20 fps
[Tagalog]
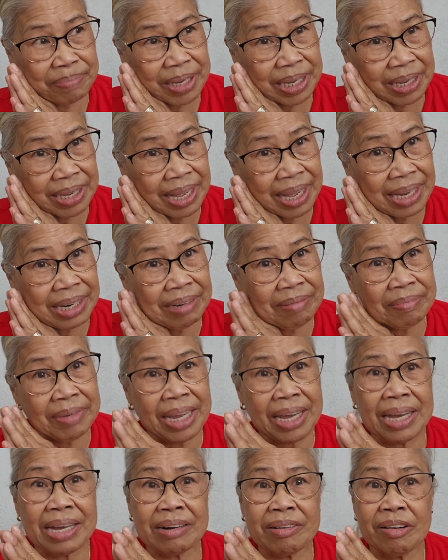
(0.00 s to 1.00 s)
pang-anim
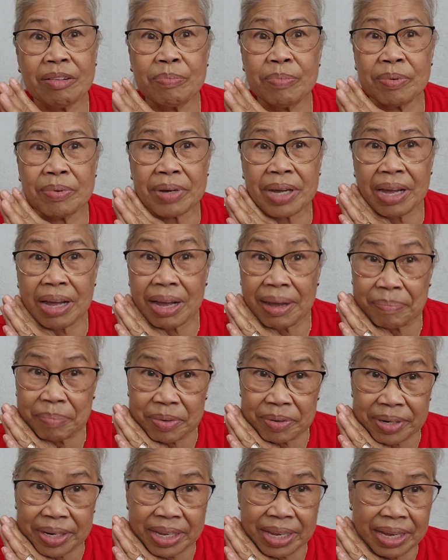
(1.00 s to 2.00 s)
na araw po
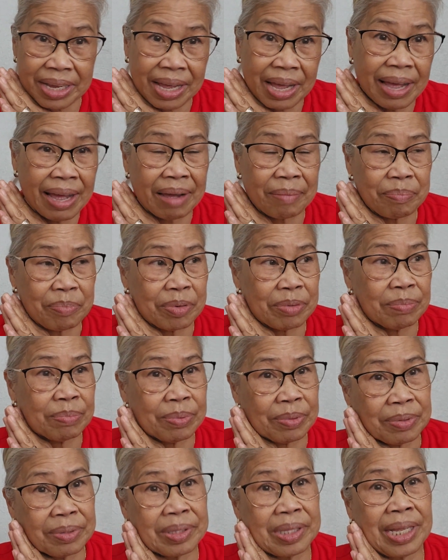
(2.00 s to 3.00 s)
kahapon kaya
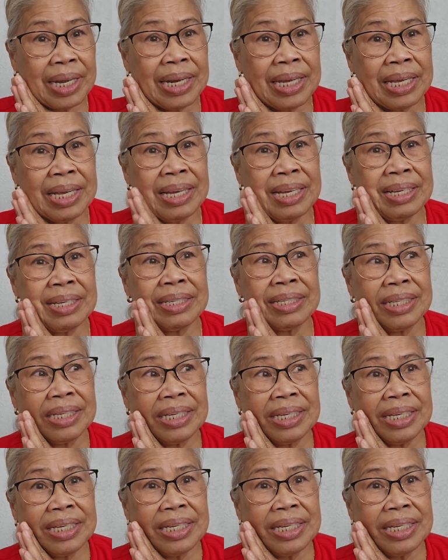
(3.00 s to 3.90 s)
kahapon po talagang